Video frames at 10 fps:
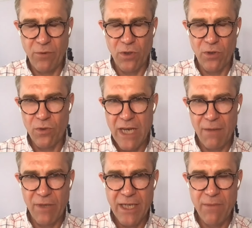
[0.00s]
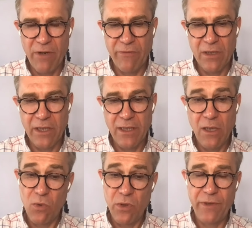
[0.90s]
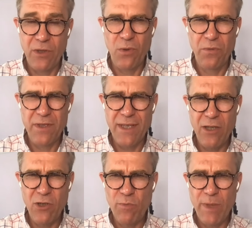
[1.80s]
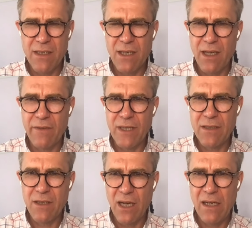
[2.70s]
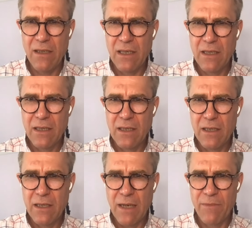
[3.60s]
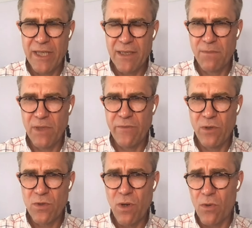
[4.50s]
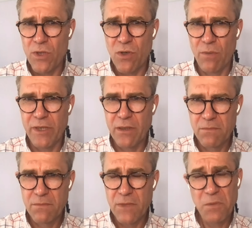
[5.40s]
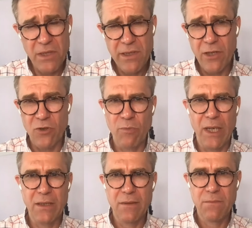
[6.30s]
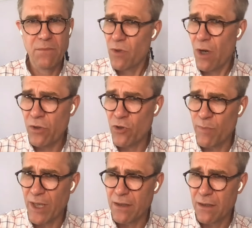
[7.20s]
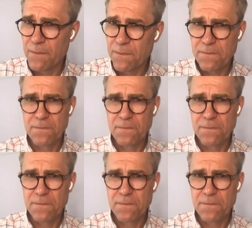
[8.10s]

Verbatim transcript: der Forderung der Arbeitnehmervertreter. Und wir dürfen sehr gespannt sein, was da am nächsten Mittwoch so rauskommt. Bin sehr gespannt. Bist du auch gespannt?